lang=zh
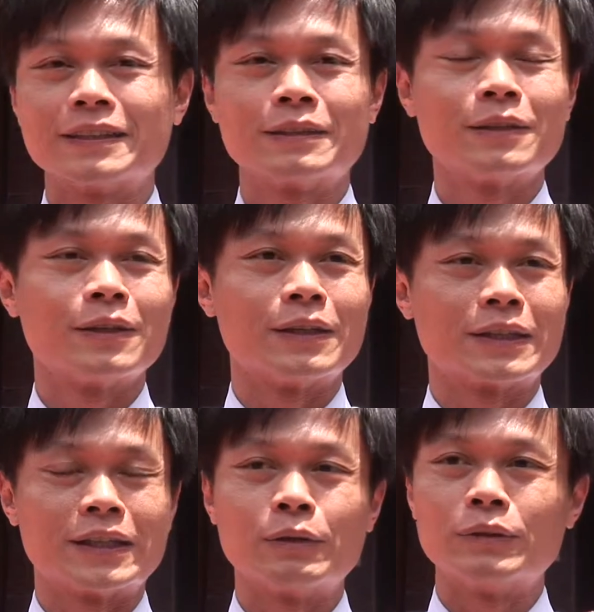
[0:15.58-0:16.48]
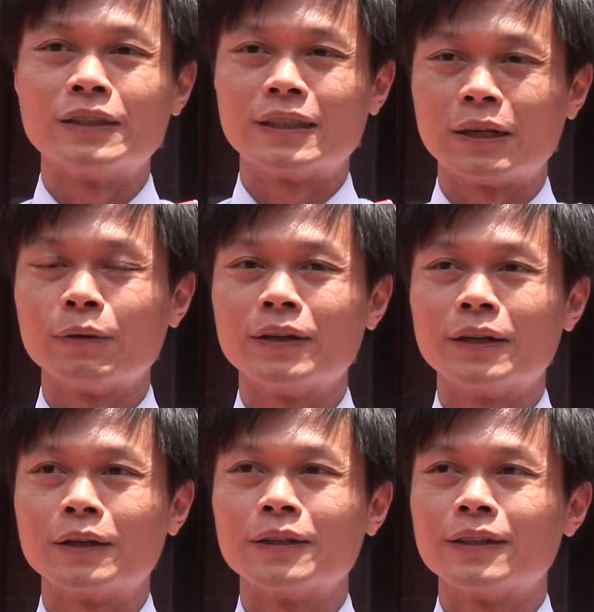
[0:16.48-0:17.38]
跟那个艺文协会
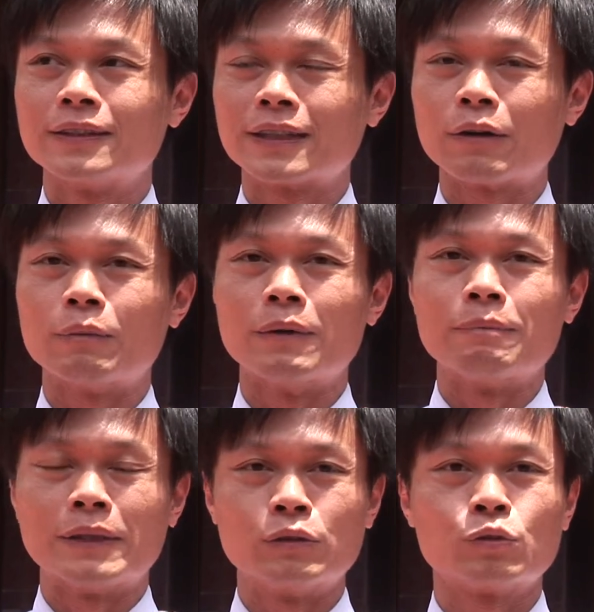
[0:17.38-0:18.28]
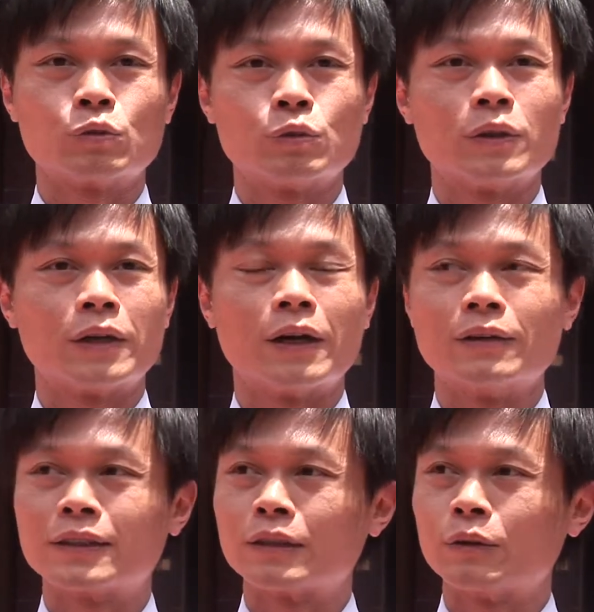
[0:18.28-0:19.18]
呢，在我们民俗哦
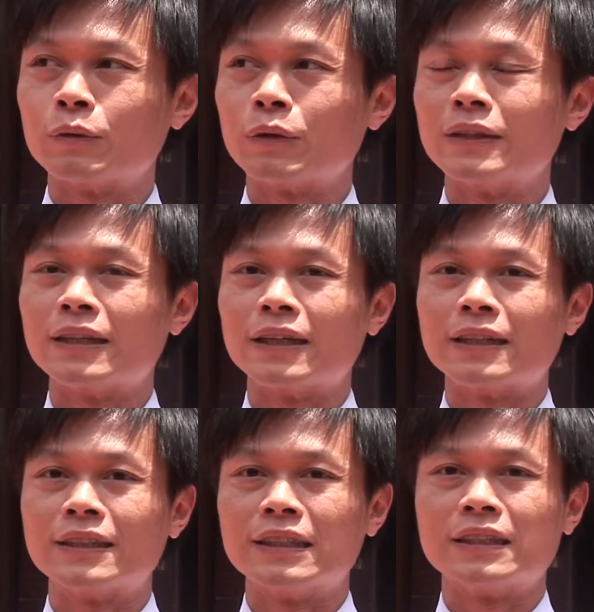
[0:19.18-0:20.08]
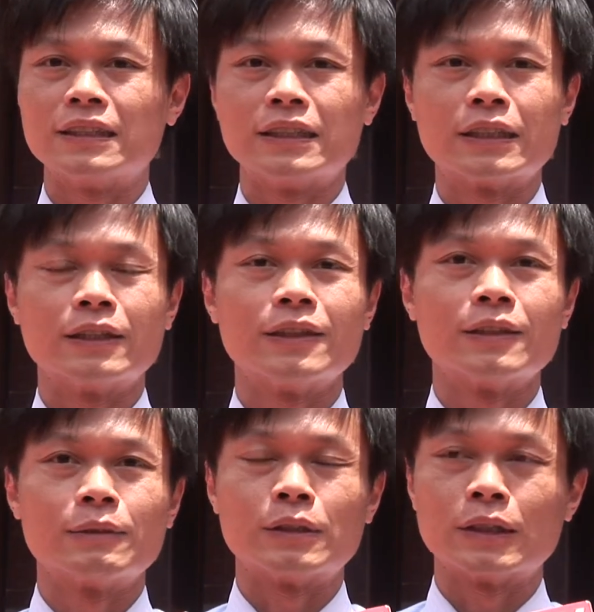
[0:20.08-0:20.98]
这个公园呢来进行一个
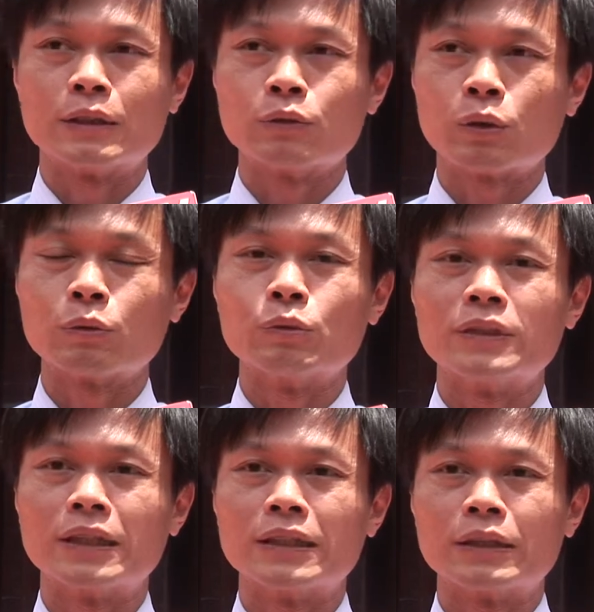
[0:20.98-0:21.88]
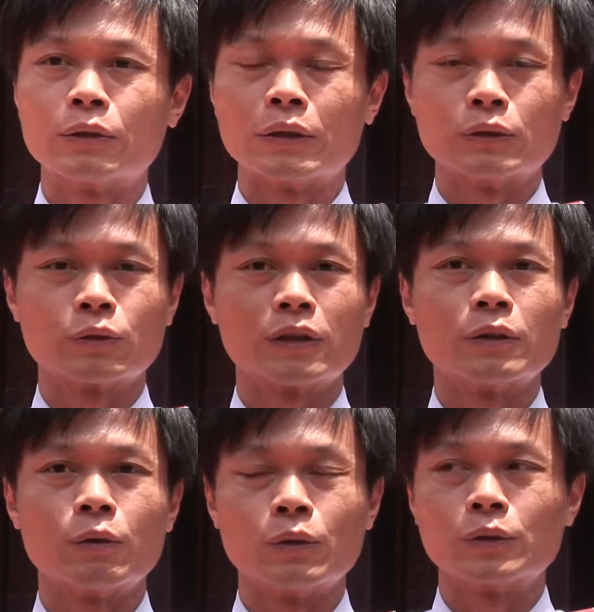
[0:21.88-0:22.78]
这个端午节的一个很重要的
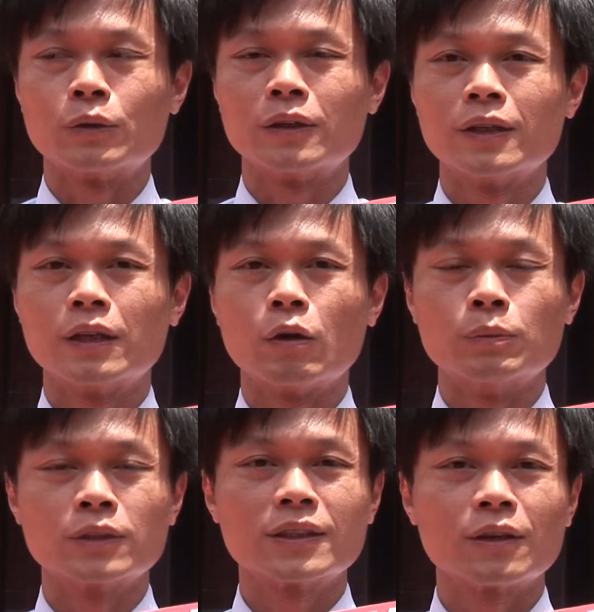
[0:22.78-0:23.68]
活动。我们都知